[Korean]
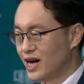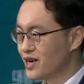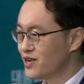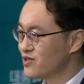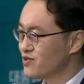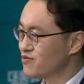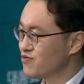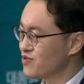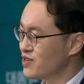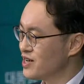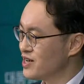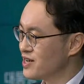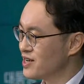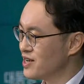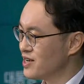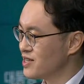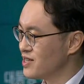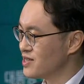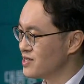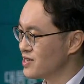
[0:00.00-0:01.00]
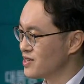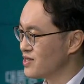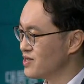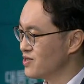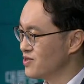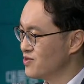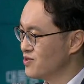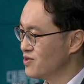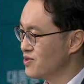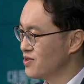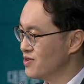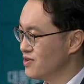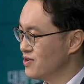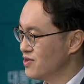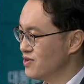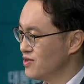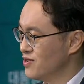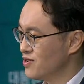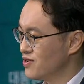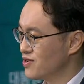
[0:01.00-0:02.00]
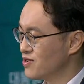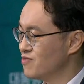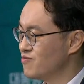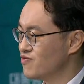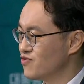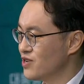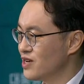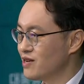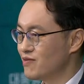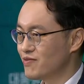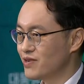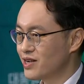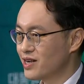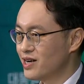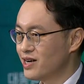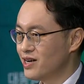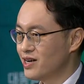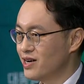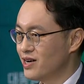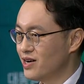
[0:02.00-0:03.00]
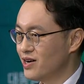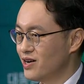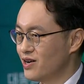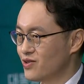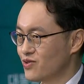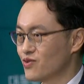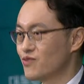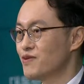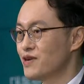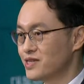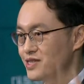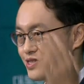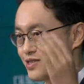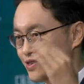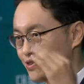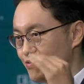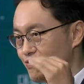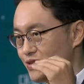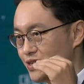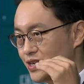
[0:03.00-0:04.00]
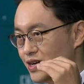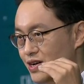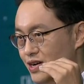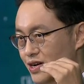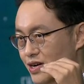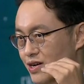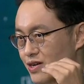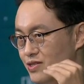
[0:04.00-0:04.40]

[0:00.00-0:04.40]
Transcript: 아이도 부양을 해야 되잖아요. 그럼 부양비가 높아지는 겁니다.